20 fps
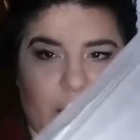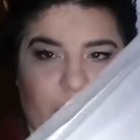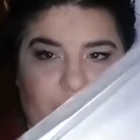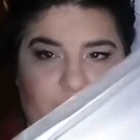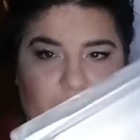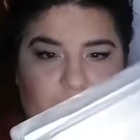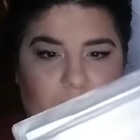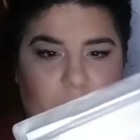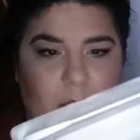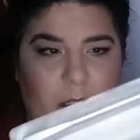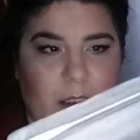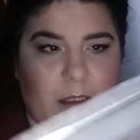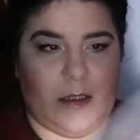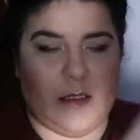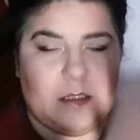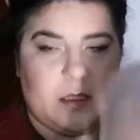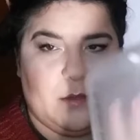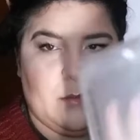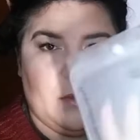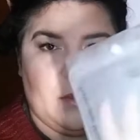Aliexpress, una de
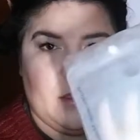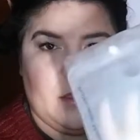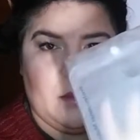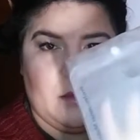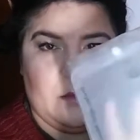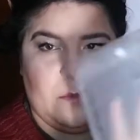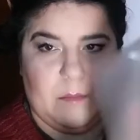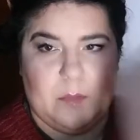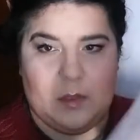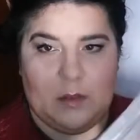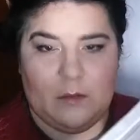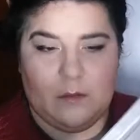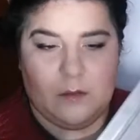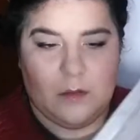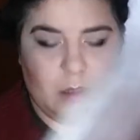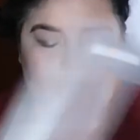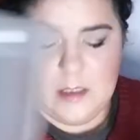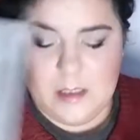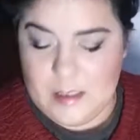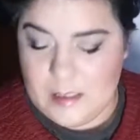estas que viene,
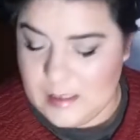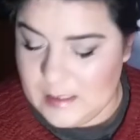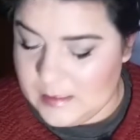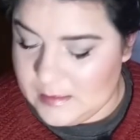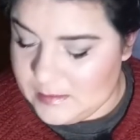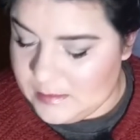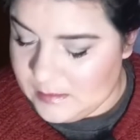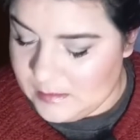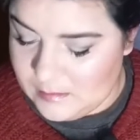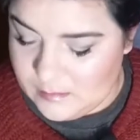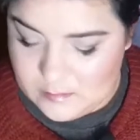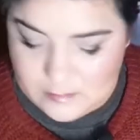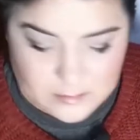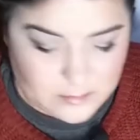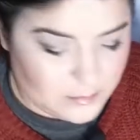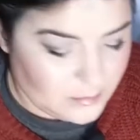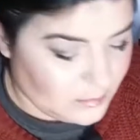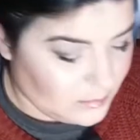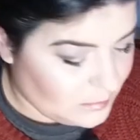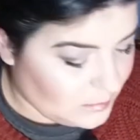bueno, así.
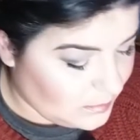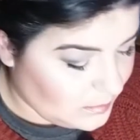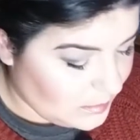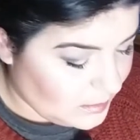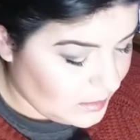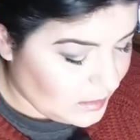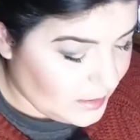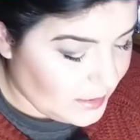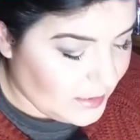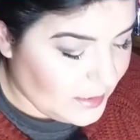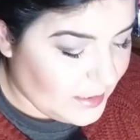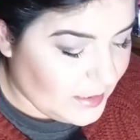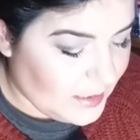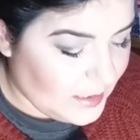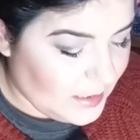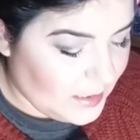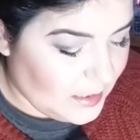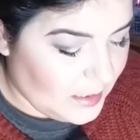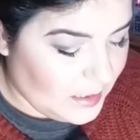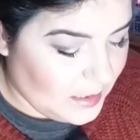
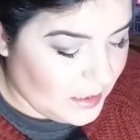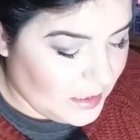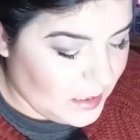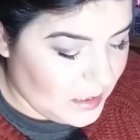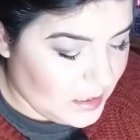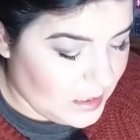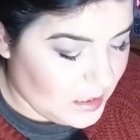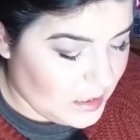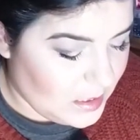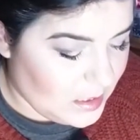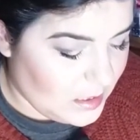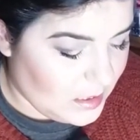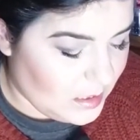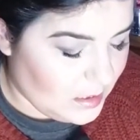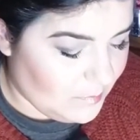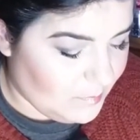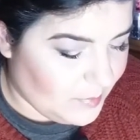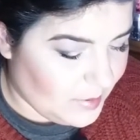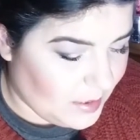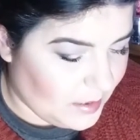
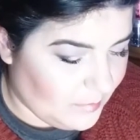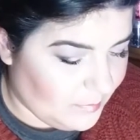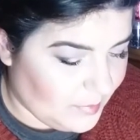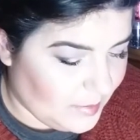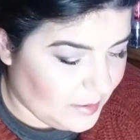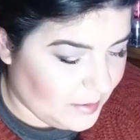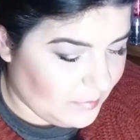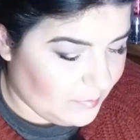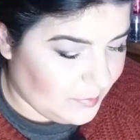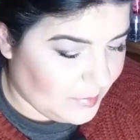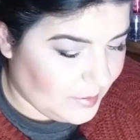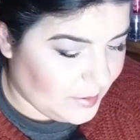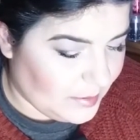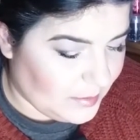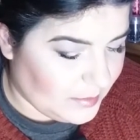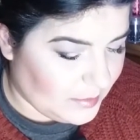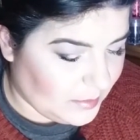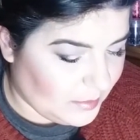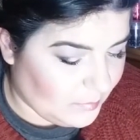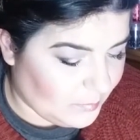Y piel, piel,
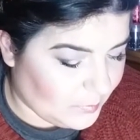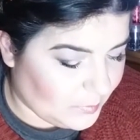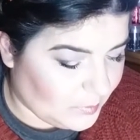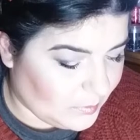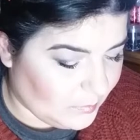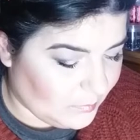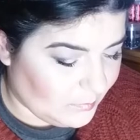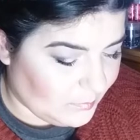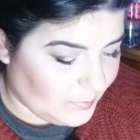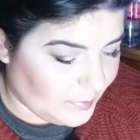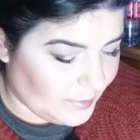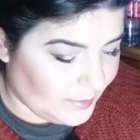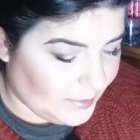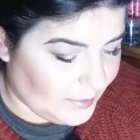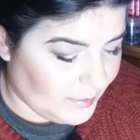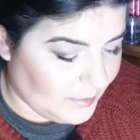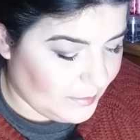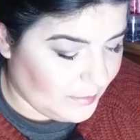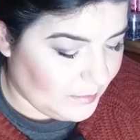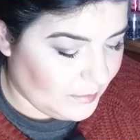piel, seguimos con
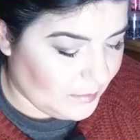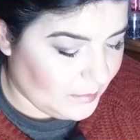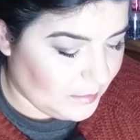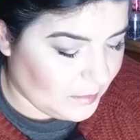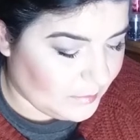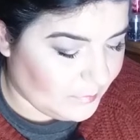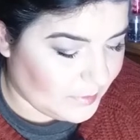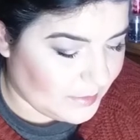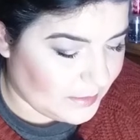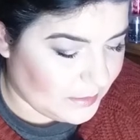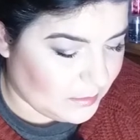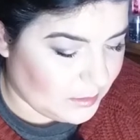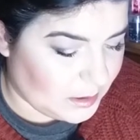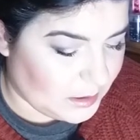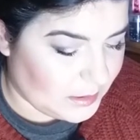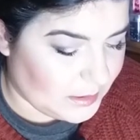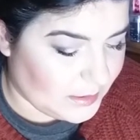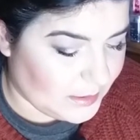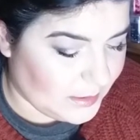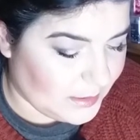piel. Las bases
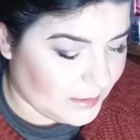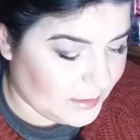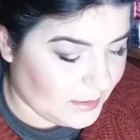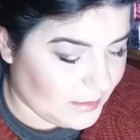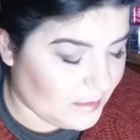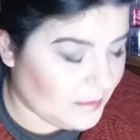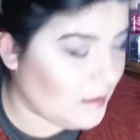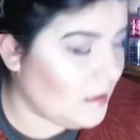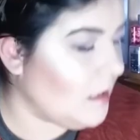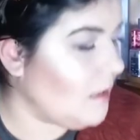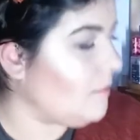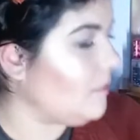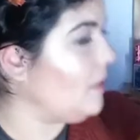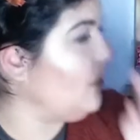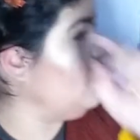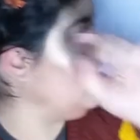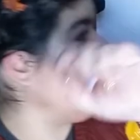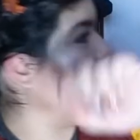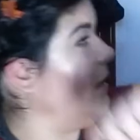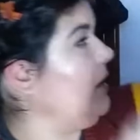las enseñé.
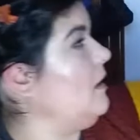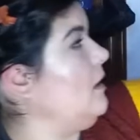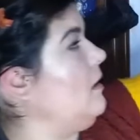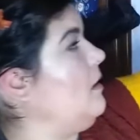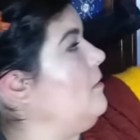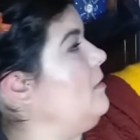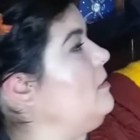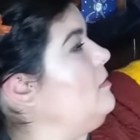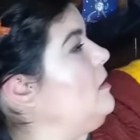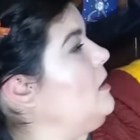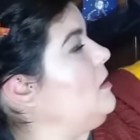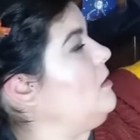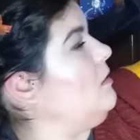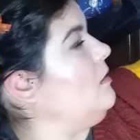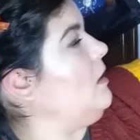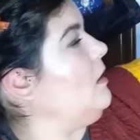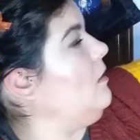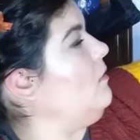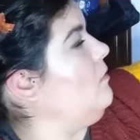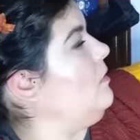y ahora mismo ya
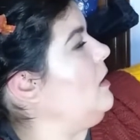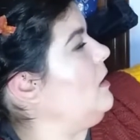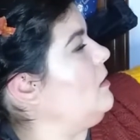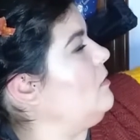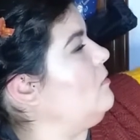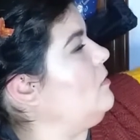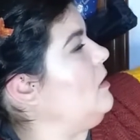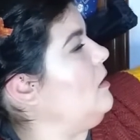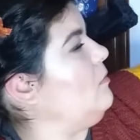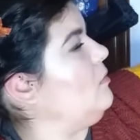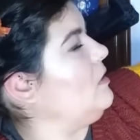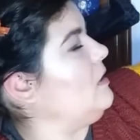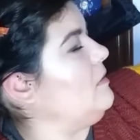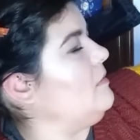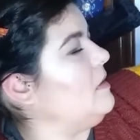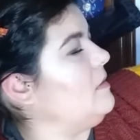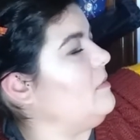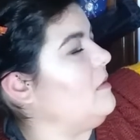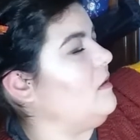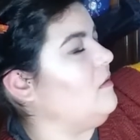solo tengo una, antes usaba
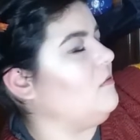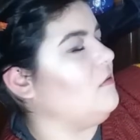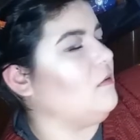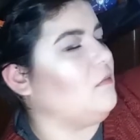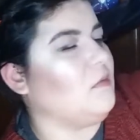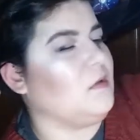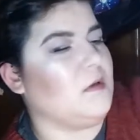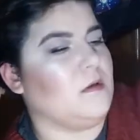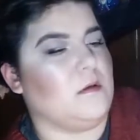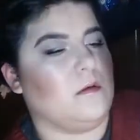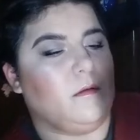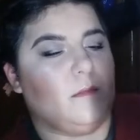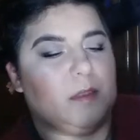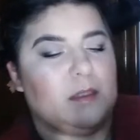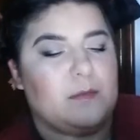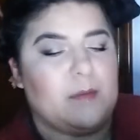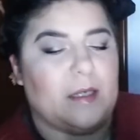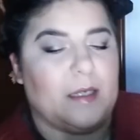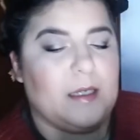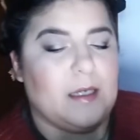mucho más, pero uso mucho
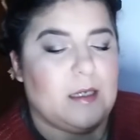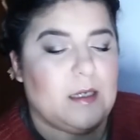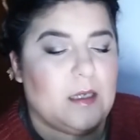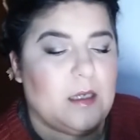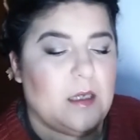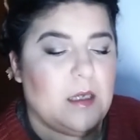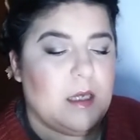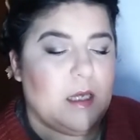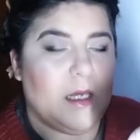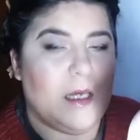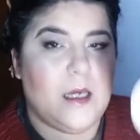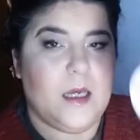base de maquillaje.